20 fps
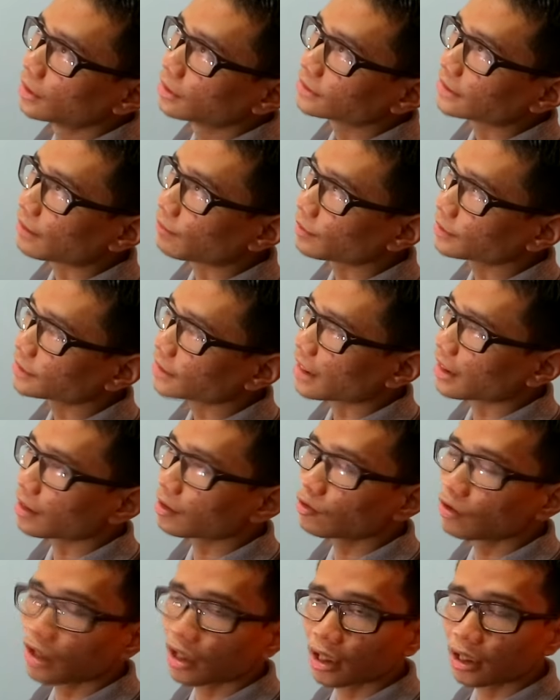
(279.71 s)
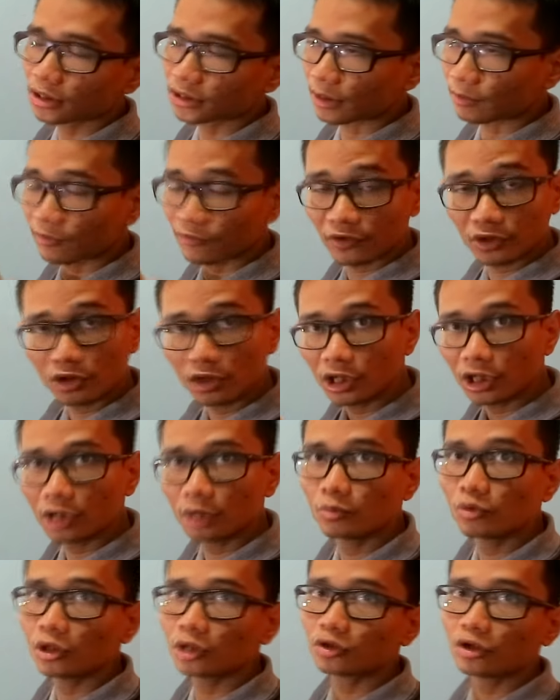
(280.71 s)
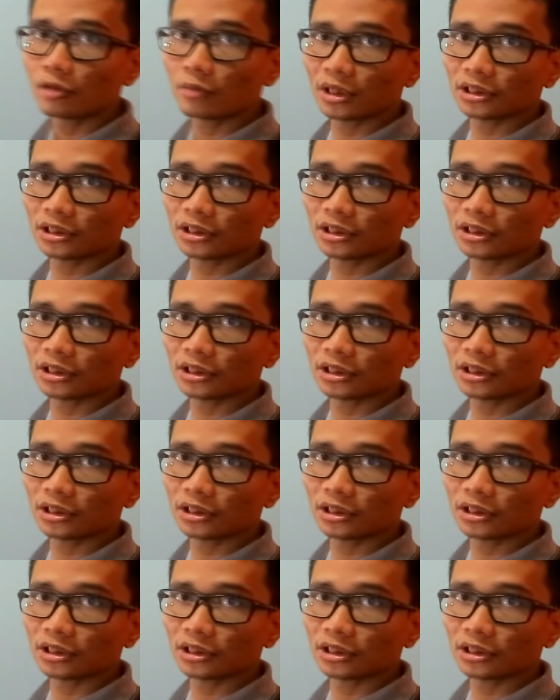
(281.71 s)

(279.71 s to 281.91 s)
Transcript: sampai sekarang gue sampai video ini dibuat gue